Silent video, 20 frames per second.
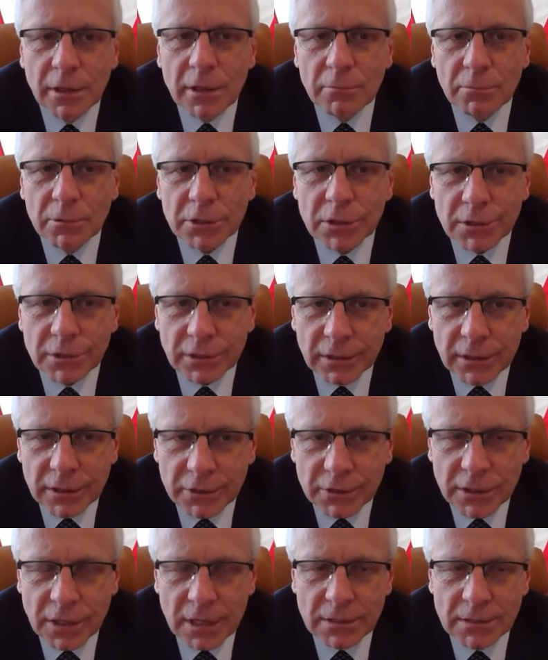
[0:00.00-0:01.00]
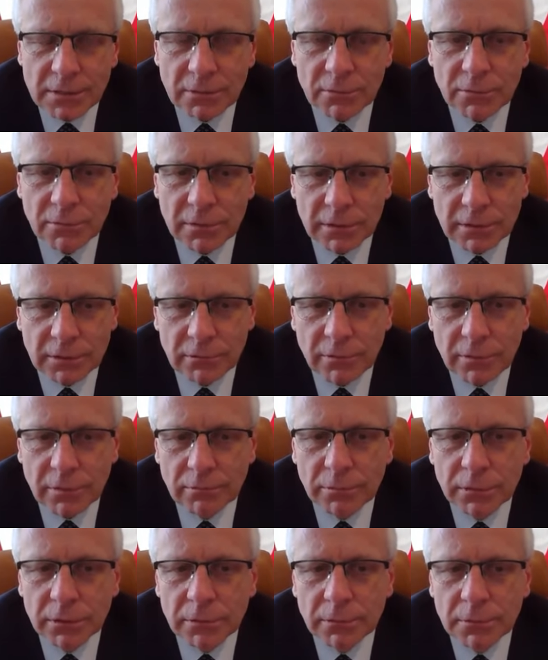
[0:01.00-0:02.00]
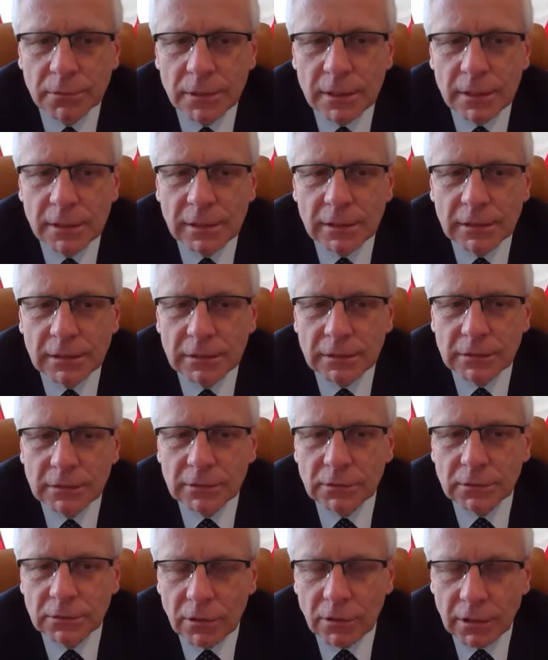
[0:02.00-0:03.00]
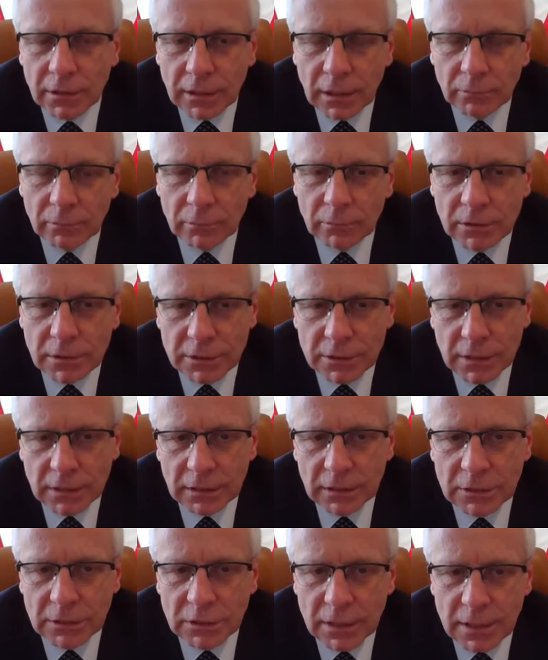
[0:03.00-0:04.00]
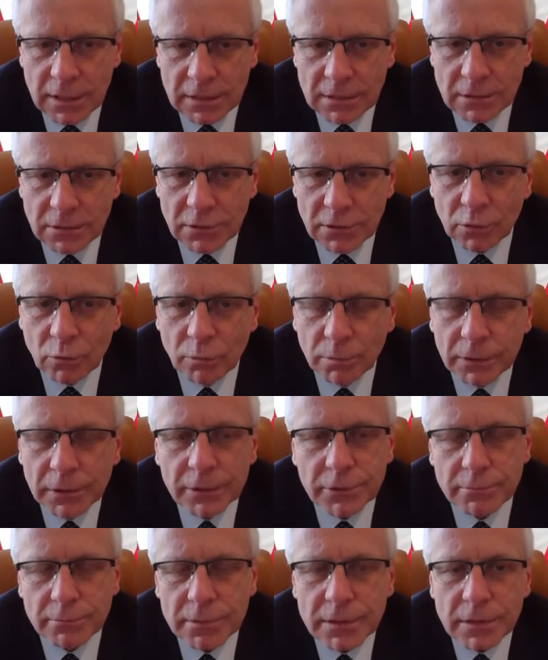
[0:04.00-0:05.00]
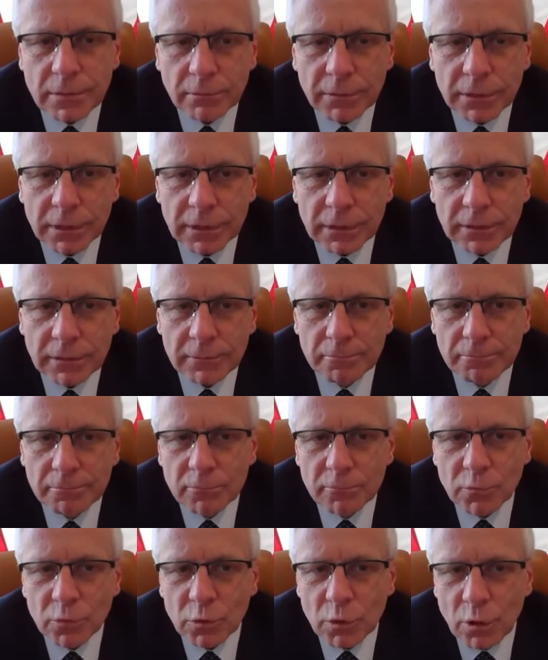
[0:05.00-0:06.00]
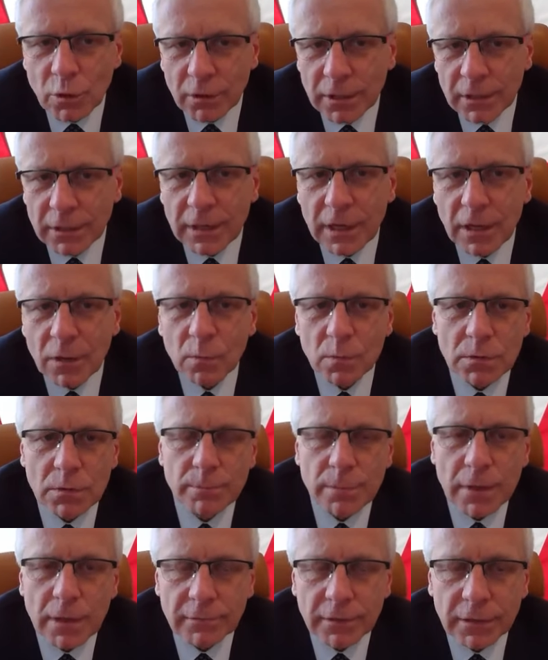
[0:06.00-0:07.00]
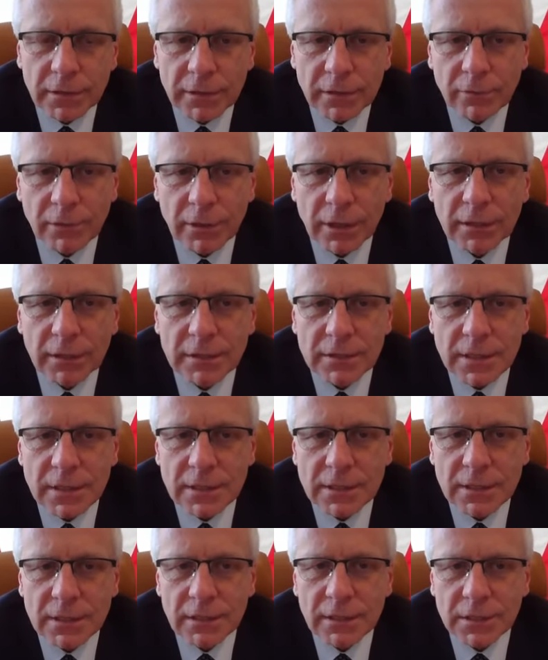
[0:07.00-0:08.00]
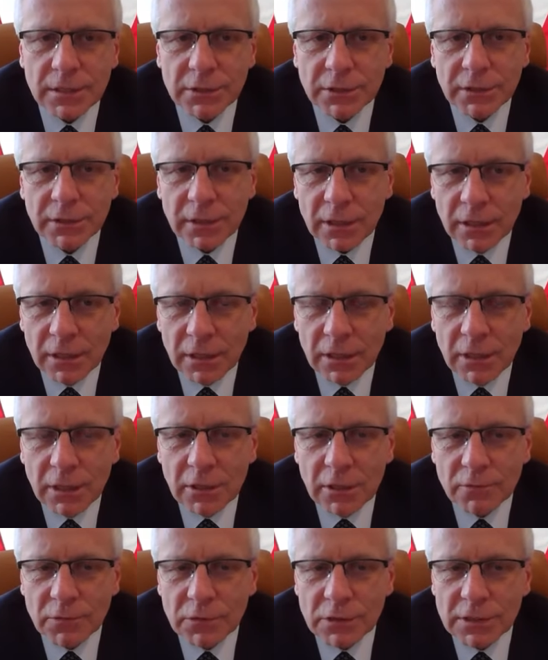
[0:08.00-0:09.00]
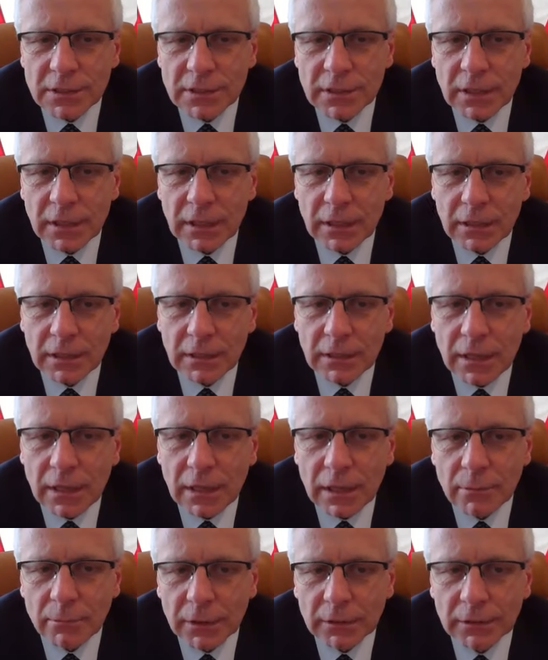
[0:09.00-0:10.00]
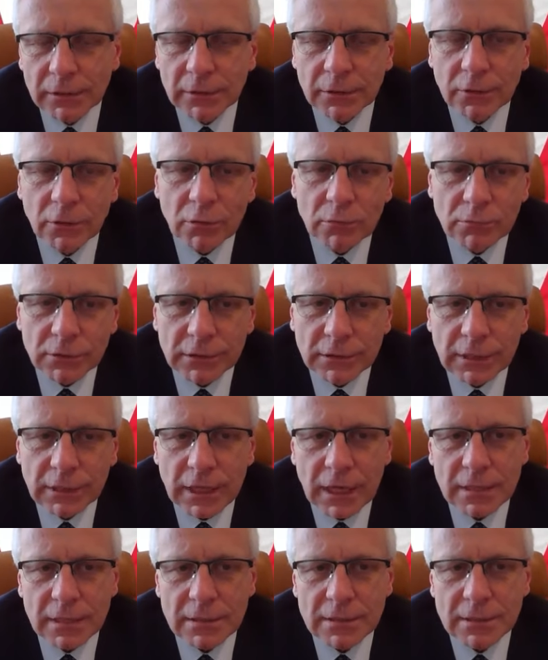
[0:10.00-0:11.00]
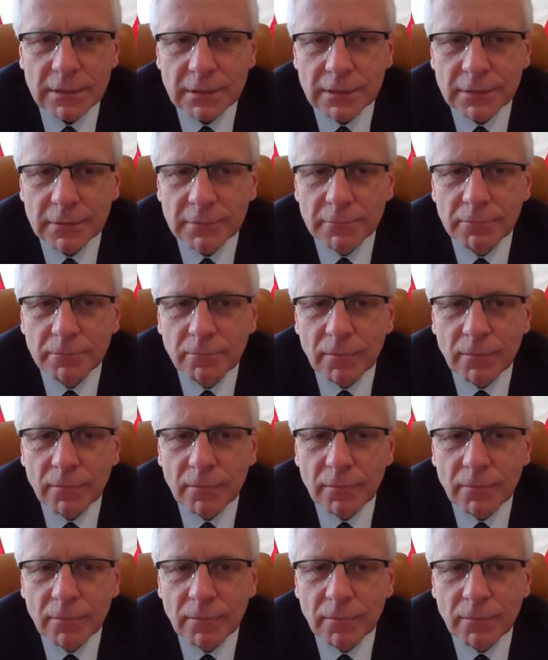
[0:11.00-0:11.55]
Myślę, że ten czas, który, który był, to jednak był też taki czas, że kupiliśmy sobie trochę na usprawnienia organizacyjne, że te wszystkie elementy komunikacji,